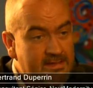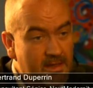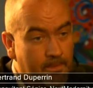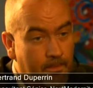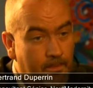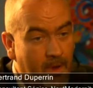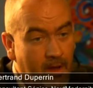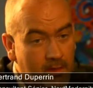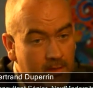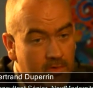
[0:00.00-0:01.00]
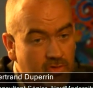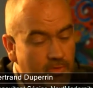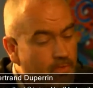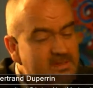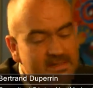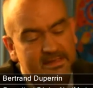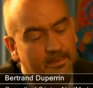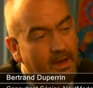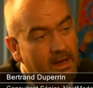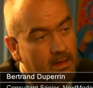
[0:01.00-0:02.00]
C'est pas, euh, je pense,
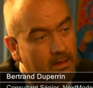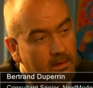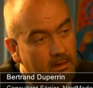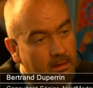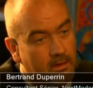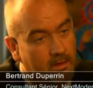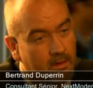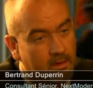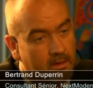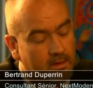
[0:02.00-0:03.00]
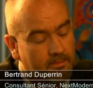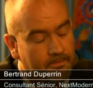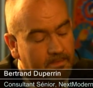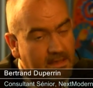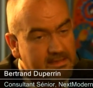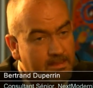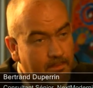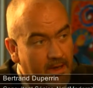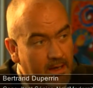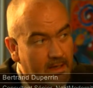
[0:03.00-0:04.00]
c'est pas la, euh, c'est
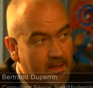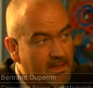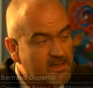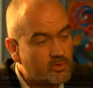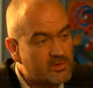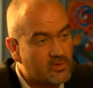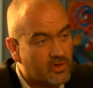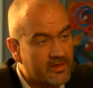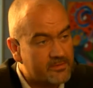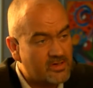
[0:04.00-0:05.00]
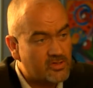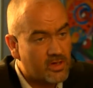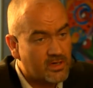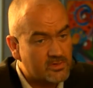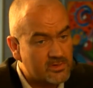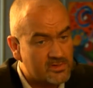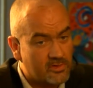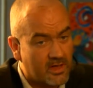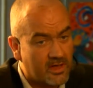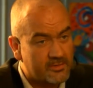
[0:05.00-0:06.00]
pas la, source de crainte majeure. La source
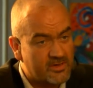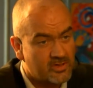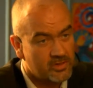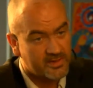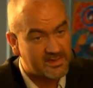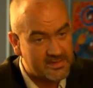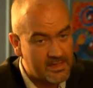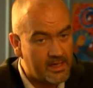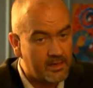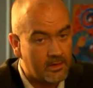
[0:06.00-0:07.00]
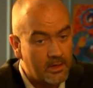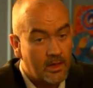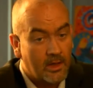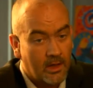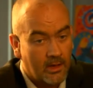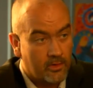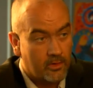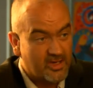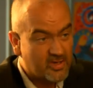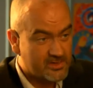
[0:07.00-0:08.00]
de crainte majeure, c'est
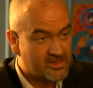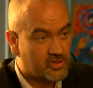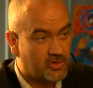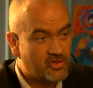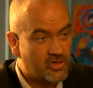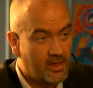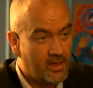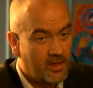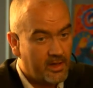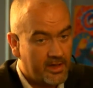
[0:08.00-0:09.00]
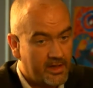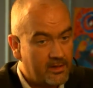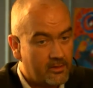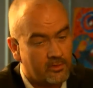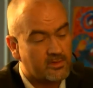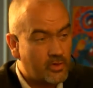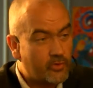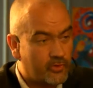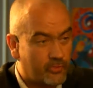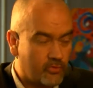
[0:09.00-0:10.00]
euh, les choses changent et on
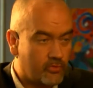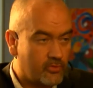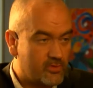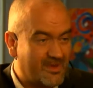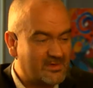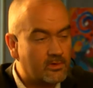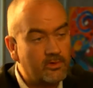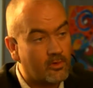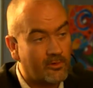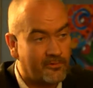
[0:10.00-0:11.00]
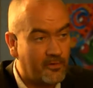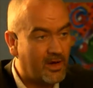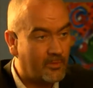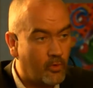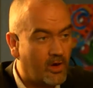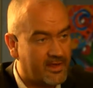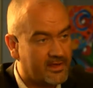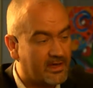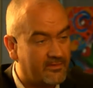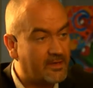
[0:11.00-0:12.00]
sort de mon, de ma zone de confort à moi qui
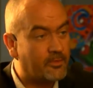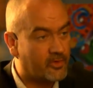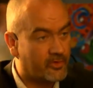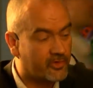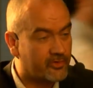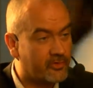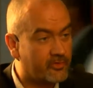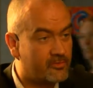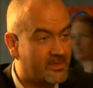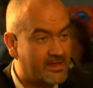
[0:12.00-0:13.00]
ai travaillé pendant 30 ans d'une